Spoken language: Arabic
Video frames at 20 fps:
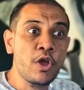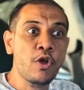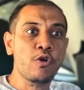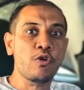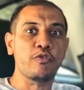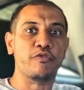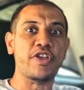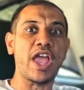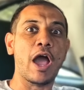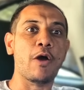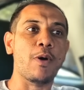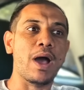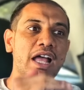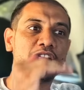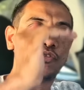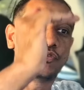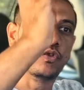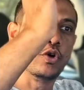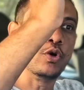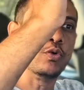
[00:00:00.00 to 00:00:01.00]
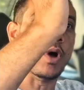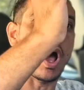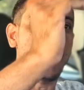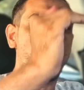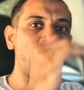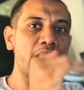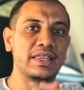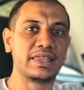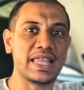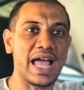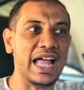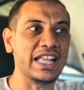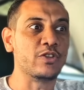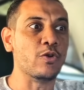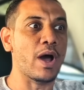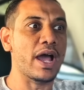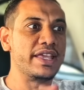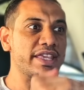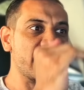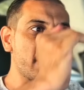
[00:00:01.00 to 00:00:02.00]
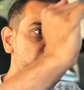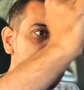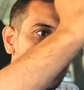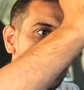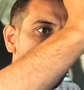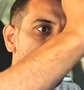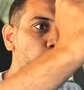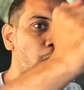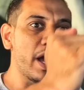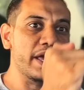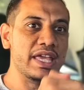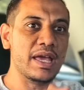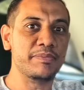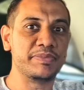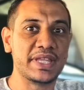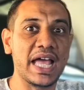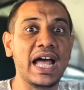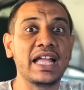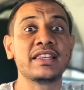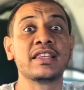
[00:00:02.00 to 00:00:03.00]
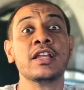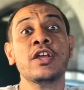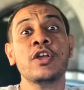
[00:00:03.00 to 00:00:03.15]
وفي اوقات فوق واوقات تحت وايام فوق وايام تحت